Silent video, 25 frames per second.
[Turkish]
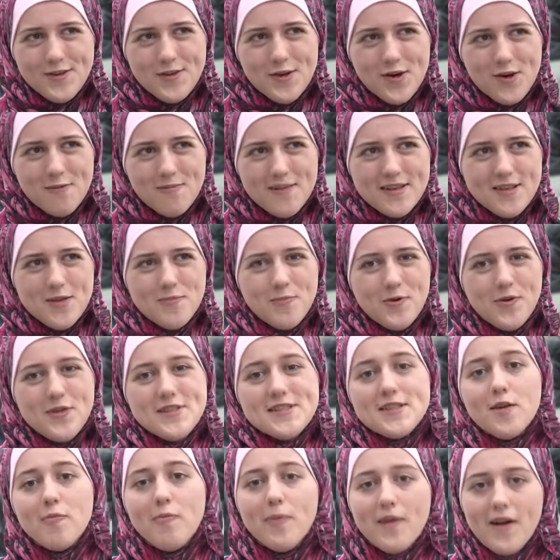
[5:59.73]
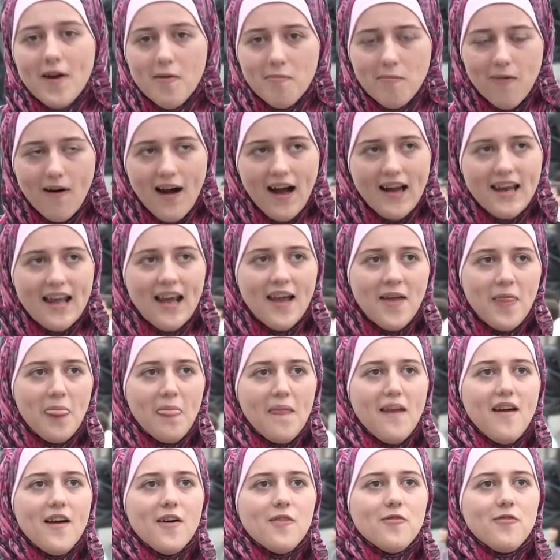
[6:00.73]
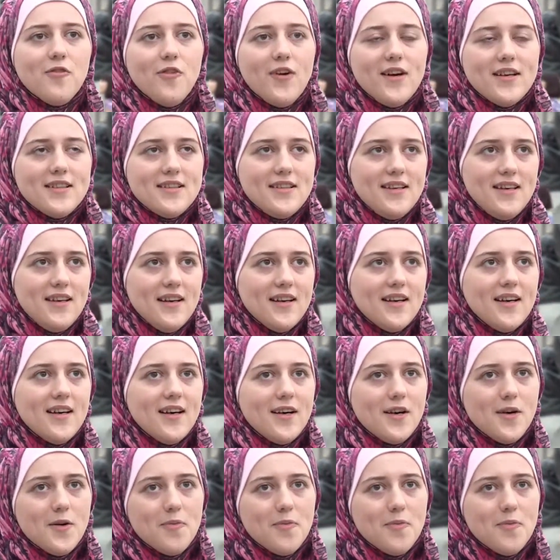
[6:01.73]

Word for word: Ben de henüz küçük olduğum için tatlıyı çok severdim.